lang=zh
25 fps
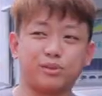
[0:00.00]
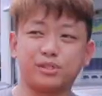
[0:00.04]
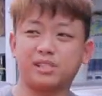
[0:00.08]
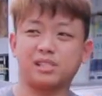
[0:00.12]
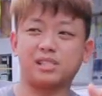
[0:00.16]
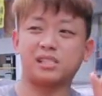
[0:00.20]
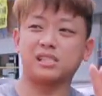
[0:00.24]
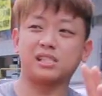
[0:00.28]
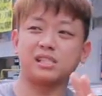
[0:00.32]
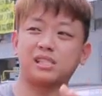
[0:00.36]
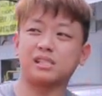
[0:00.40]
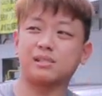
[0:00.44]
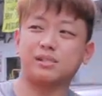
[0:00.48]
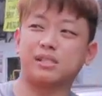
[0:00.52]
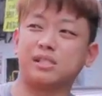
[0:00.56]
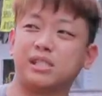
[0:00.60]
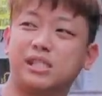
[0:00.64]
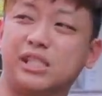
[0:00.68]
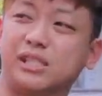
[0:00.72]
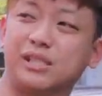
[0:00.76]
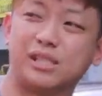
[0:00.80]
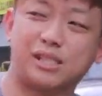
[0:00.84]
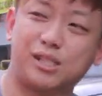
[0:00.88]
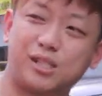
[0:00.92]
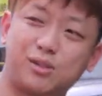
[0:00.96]
不是
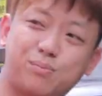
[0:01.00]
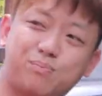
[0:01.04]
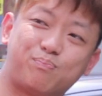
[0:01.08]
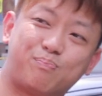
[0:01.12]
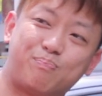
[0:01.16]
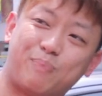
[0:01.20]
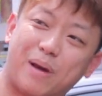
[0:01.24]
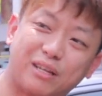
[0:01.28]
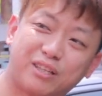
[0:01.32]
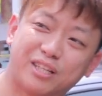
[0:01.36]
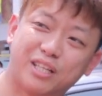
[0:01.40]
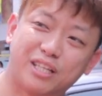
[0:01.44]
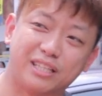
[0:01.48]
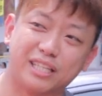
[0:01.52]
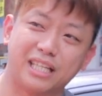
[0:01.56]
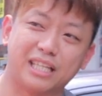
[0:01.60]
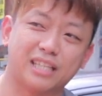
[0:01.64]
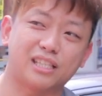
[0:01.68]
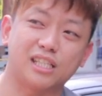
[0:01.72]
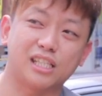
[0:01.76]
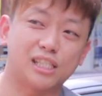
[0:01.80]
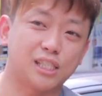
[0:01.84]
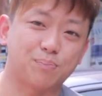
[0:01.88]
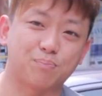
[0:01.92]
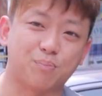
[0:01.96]
Beltenick
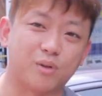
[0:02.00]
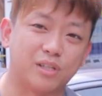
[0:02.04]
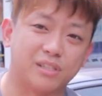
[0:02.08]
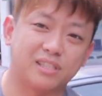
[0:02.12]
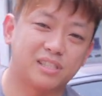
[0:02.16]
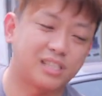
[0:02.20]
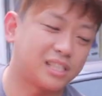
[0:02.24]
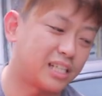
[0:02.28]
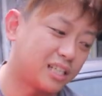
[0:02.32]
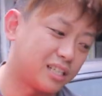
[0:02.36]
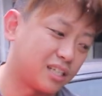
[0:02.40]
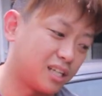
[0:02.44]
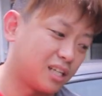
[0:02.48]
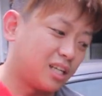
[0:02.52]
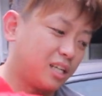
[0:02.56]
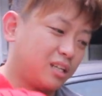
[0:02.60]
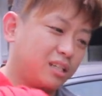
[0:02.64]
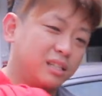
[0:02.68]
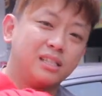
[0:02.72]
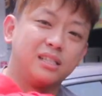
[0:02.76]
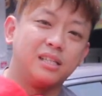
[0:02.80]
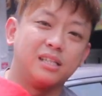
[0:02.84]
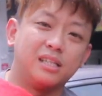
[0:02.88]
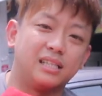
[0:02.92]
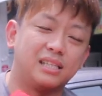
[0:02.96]
的 sponsor 啊、哦，
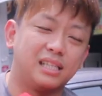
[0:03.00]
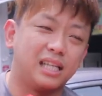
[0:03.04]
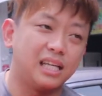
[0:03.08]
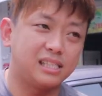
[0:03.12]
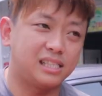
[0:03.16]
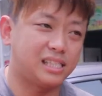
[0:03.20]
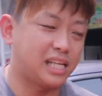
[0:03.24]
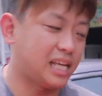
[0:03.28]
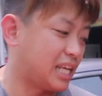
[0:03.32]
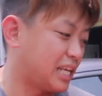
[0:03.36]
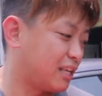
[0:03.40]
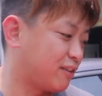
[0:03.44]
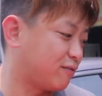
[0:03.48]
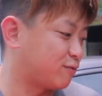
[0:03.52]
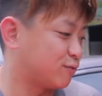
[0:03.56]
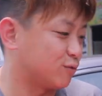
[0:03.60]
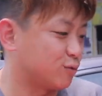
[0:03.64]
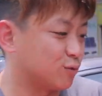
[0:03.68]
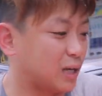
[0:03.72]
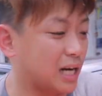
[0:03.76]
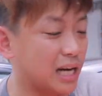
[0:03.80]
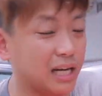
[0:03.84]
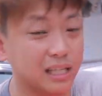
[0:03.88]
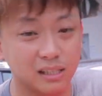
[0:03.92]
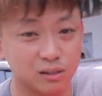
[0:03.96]
那些衣服
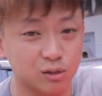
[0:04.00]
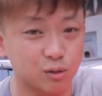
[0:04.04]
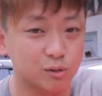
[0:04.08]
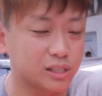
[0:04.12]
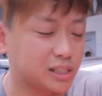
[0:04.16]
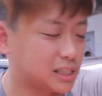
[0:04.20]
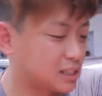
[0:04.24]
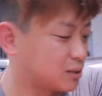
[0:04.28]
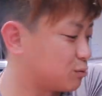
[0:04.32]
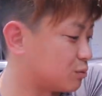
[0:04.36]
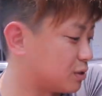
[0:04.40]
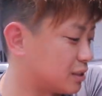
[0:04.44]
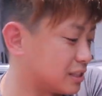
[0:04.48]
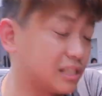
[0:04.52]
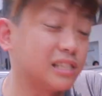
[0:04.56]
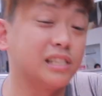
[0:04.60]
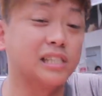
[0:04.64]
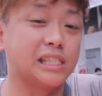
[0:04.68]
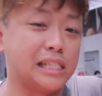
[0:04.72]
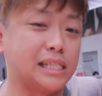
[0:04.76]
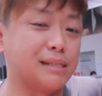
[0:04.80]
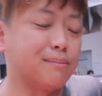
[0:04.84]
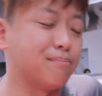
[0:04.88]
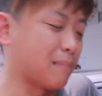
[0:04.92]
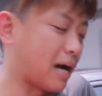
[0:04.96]
啊都是我自
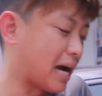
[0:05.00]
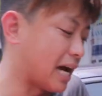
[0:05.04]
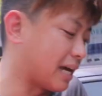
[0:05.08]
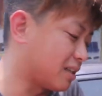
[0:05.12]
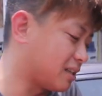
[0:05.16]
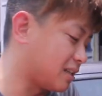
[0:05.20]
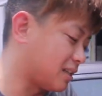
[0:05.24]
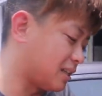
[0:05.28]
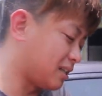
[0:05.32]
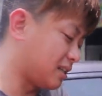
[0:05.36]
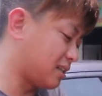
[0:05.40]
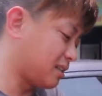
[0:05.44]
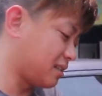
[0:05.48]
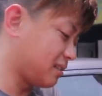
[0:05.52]
己买的哈、